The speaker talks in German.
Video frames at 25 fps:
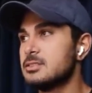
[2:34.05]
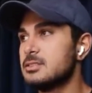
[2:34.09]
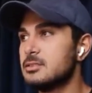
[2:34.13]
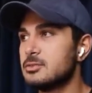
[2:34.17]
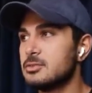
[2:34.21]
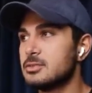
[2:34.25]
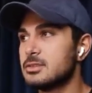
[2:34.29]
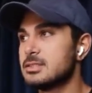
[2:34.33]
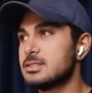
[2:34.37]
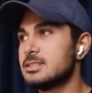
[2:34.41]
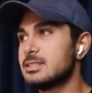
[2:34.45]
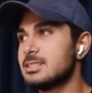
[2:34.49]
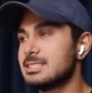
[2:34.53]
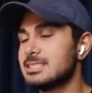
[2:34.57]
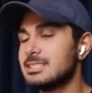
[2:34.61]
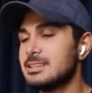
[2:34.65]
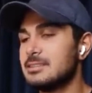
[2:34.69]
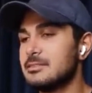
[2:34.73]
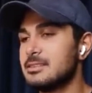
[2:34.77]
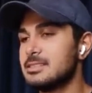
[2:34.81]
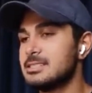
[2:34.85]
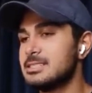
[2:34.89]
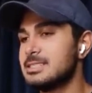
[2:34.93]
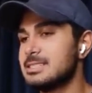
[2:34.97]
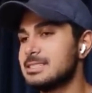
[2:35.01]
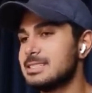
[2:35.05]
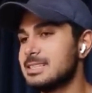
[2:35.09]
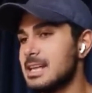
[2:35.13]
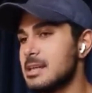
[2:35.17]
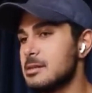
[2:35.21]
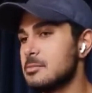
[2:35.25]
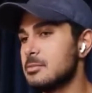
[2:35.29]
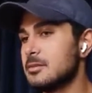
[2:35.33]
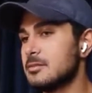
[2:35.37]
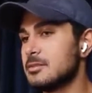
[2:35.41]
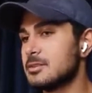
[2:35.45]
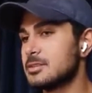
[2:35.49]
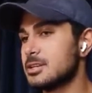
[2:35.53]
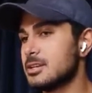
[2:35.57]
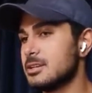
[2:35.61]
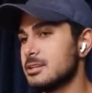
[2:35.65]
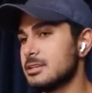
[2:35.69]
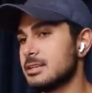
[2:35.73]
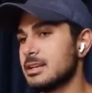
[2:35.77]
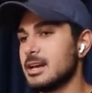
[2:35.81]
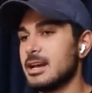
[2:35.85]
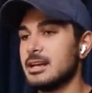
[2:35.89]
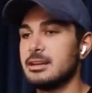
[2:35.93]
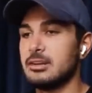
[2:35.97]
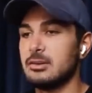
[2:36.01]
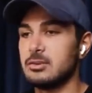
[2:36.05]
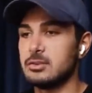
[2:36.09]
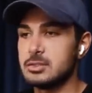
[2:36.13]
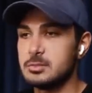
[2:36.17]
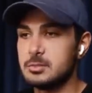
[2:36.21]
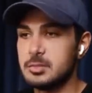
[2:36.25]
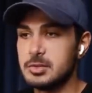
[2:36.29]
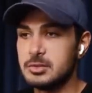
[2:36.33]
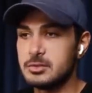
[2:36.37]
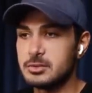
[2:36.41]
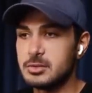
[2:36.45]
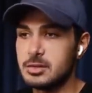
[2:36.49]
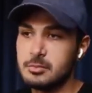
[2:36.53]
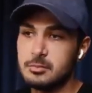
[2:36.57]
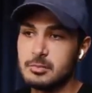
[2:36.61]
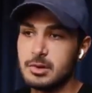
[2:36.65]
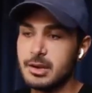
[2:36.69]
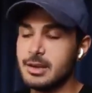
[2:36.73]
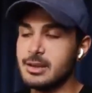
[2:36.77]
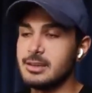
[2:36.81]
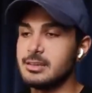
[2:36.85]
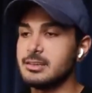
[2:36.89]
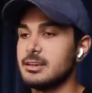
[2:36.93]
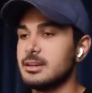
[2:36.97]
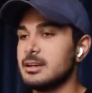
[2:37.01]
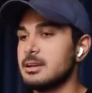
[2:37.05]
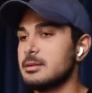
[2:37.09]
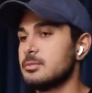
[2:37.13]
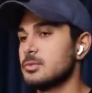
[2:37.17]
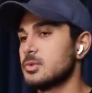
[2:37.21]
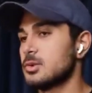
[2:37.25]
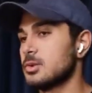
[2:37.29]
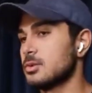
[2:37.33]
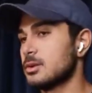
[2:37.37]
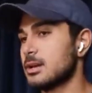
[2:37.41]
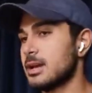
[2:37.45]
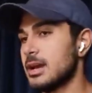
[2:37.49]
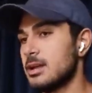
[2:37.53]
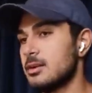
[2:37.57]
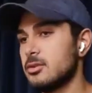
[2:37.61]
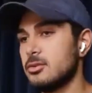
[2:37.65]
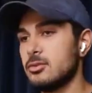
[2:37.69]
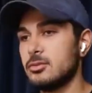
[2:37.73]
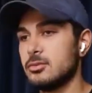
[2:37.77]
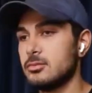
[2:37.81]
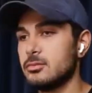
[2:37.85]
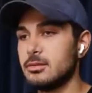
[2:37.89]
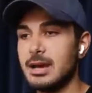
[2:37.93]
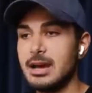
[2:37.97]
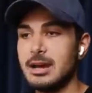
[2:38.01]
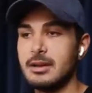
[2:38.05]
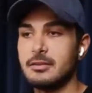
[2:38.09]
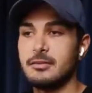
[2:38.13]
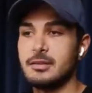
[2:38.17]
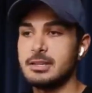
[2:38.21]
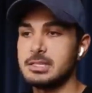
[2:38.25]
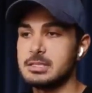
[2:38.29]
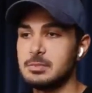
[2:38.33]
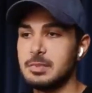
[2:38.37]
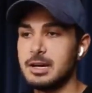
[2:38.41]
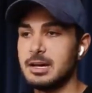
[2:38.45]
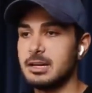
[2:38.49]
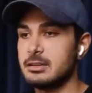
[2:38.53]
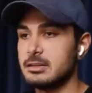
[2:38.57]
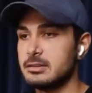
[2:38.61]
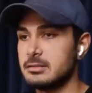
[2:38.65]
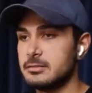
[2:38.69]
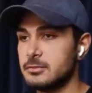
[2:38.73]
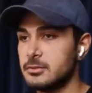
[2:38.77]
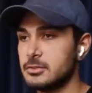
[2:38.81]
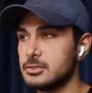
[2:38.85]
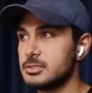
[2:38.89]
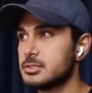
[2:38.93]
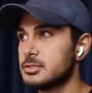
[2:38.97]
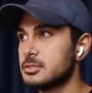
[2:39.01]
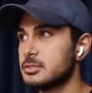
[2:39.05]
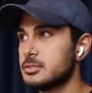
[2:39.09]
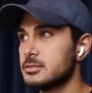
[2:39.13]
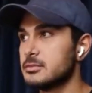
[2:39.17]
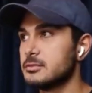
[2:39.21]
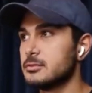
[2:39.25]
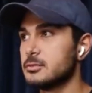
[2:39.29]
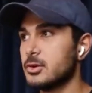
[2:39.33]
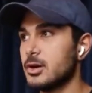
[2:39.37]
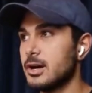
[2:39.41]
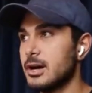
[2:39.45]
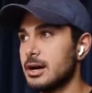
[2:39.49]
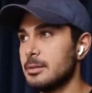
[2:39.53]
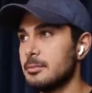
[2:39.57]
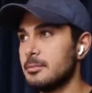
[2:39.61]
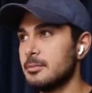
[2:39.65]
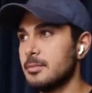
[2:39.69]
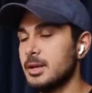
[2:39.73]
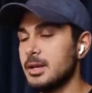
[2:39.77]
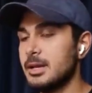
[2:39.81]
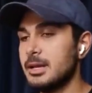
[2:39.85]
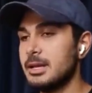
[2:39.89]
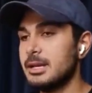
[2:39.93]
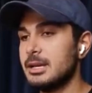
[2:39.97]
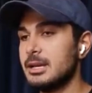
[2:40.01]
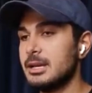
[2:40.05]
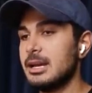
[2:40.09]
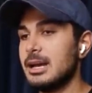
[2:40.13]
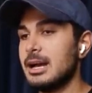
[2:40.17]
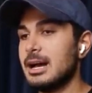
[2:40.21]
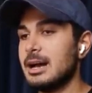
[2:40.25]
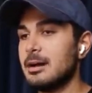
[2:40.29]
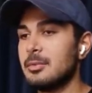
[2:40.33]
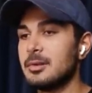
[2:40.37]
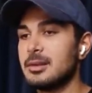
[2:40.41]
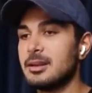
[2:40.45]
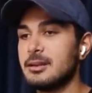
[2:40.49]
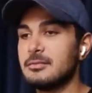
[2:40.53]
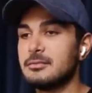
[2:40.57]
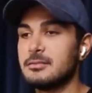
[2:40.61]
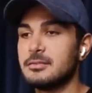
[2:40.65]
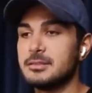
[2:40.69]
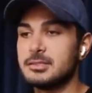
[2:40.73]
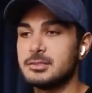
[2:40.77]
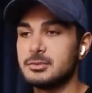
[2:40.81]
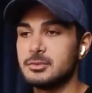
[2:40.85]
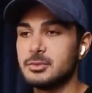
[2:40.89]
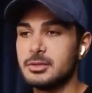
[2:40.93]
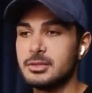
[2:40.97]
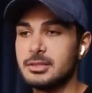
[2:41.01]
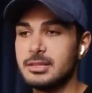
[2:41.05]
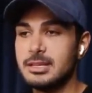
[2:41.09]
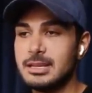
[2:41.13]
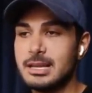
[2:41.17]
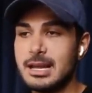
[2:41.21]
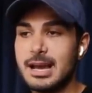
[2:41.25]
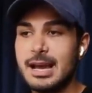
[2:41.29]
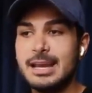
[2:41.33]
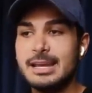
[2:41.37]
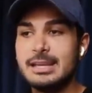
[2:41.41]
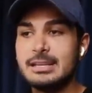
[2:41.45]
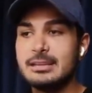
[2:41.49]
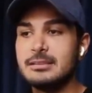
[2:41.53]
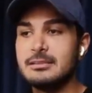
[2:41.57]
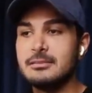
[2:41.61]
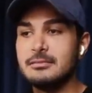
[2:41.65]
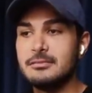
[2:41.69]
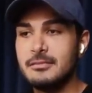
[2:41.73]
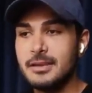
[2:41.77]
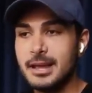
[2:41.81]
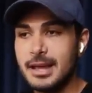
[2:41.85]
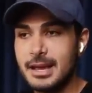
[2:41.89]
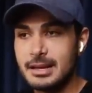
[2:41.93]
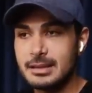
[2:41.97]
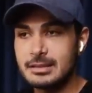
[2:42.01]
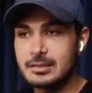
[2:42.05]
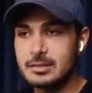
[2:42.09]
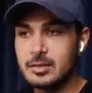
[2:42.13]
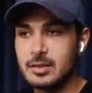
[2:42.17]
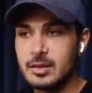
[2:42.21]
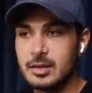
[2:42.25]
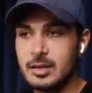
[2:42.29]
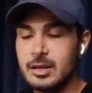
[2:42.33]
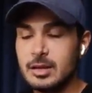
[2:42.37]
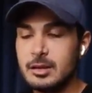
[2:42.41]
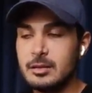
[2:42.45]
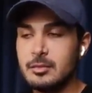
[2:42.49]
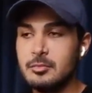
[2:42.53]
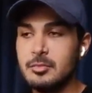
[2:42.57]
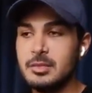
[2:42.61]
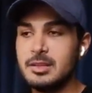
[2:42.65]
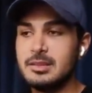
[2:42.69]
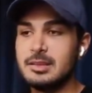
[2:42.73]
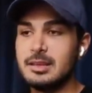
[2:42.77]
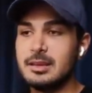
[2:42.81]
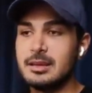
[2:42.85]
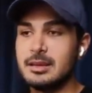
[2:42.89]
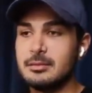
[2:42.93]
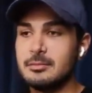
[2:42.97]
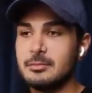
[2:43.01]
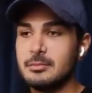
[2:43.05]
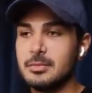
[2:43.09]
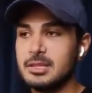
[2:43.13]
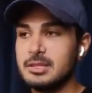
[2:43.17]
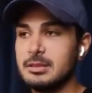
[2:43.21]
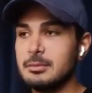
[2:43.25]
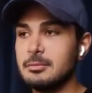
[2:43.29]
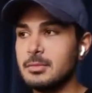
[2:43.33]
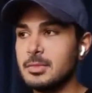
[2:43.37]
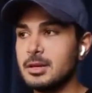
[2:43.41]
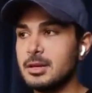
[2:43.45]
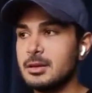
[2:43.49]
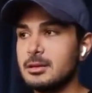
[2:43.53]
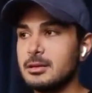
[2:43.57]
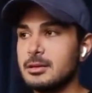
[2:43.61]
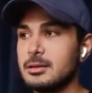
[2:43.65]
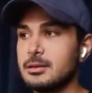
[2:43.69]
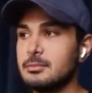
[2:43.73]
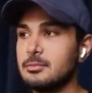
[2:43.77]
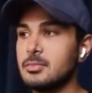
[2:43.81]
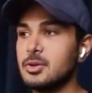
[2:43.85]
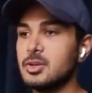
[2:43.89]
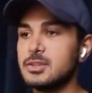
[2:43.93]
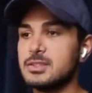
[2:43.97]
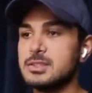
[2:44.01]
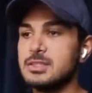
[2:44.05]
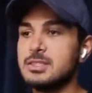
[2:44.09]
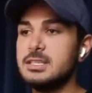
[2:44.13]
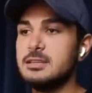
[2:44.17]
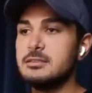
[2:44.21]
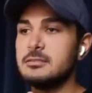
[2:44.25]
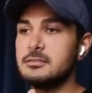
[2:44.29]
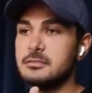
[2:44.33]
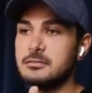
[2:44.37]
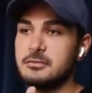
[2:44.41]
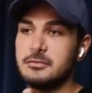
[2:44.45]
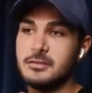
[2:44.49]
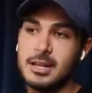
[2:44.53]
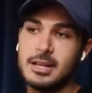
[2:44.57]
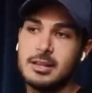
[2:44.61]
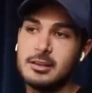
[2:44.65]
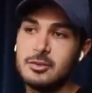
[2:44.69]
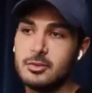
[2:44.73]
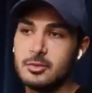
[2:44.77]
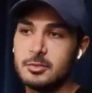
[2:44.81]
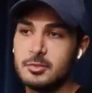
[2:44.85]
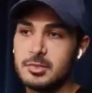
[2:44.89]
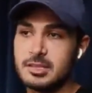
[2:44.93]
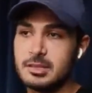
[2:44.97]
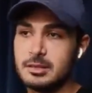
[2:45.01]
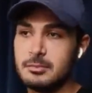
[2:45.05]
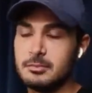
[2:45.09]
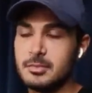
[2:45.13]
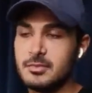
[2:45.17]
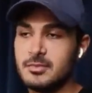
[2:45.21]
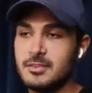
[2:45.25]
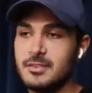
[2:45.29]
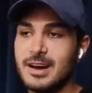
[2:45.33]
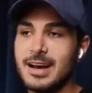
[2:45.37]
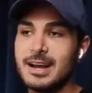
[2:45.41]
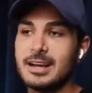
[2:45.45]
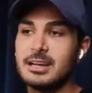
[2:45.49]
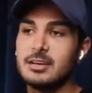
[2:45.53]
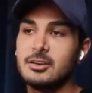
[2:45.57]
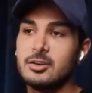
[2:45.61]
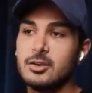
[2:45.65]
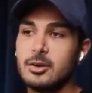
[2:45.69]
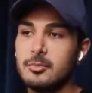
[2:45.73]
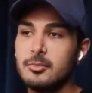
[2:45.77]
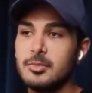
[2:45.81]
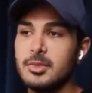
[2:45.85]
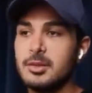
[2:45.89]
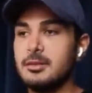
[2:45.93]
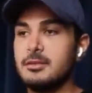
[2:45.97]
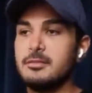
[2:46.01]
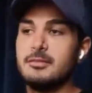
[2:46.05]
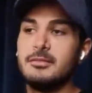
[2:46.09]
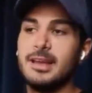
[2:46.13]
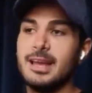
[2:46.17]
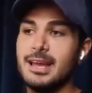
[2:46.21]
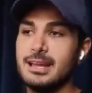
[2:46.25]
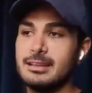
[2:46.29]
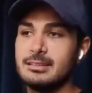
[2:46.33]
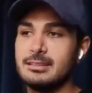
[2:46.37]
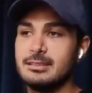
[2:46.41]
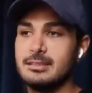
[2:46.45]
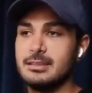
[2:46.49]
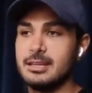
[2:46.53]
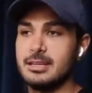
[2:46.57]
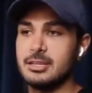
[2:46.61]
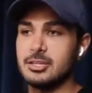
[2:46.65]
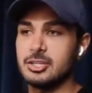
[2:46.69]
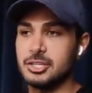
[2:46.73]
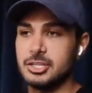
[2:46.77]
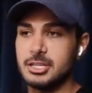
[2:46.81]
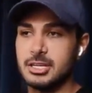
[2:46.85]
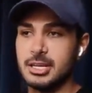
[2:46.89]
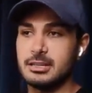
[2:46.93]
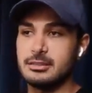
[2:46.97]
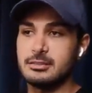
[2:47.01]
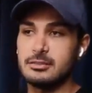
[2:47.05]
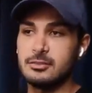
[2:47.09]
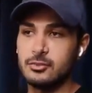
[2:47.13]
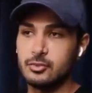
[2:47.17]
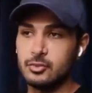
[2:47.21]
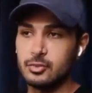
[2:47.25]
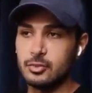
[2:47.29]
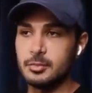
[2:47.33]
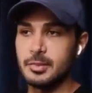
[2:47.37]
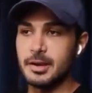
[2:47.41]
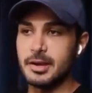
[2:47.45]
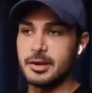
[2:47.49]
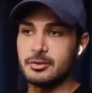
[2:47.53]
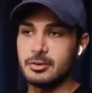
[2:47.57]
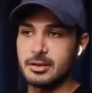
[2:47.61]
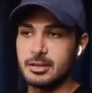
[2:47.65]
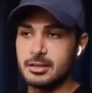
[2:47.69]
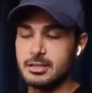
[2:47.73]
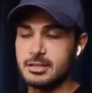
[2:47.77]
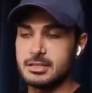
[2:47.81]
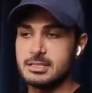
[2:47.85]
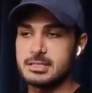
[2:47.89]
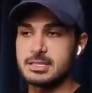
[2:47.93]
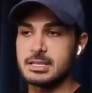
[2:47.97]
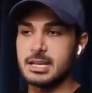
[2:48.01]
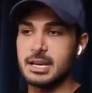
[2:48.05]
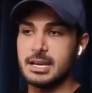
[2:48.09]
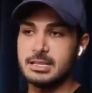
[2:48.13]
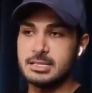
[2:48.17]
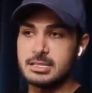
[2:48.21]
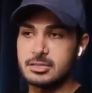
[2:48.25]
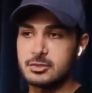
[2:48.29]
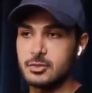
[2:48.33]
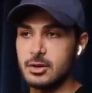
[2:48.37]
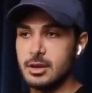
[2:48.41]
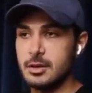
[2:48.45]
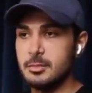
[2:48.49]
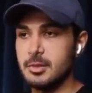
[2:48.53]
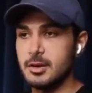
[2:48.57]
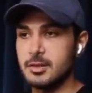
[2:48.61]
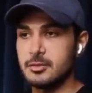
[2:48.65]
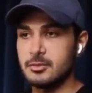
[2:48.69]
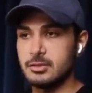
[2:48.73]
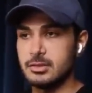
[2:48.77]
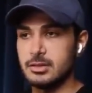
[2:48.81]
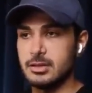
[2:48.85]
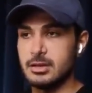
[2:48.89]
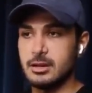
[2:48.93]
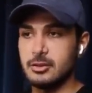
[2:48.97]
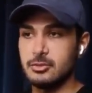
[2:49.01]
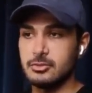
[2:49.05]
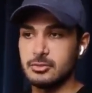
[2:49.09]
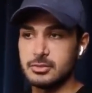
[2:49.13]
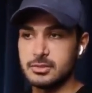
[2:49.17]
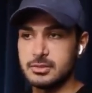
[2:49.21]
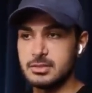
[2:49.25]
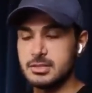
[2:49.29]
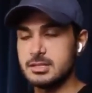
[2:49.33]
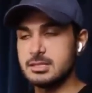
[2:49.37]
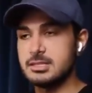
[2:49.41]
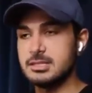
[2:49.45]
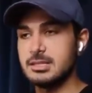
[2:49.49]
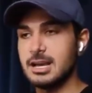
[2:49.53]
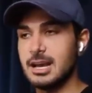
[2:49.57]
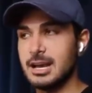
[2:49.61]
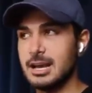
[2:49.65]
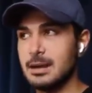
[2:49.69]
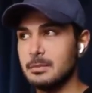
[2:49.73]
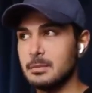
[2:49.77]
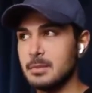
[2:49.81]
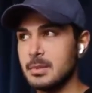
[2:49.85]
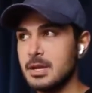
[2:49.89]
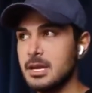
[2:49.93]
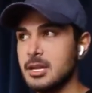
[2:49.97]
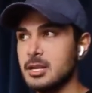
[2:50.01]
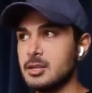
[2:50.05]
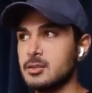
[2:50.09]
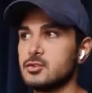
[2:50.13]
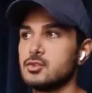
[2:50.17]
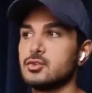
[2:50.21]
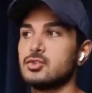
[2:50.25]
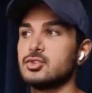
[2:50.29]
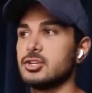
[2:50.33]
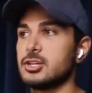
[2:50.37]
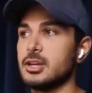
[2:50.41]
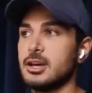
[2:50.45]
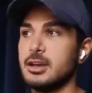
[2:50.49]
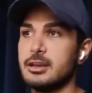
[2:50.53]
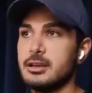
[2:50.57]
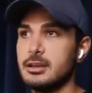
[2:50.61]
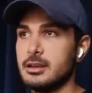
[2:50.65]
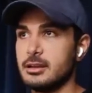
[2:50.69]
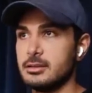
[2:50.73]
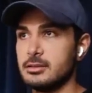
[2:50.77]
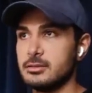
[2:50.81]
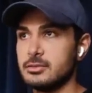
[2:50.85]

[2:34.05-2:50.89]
Die nutzen das ja, weil sie selber wahrscheinlich keine Ausbildung in dem Bereich haben und auch keine nachweisbaren Erfolge irgendwo haben, aber dann versuchen ihren eigenen Wert mit der mit dem Perceived Value, mit dem wahrgenommenen Wert der Stadt Dubai oder den Skyscrapern und den Autos, den sie haben, zu steigern.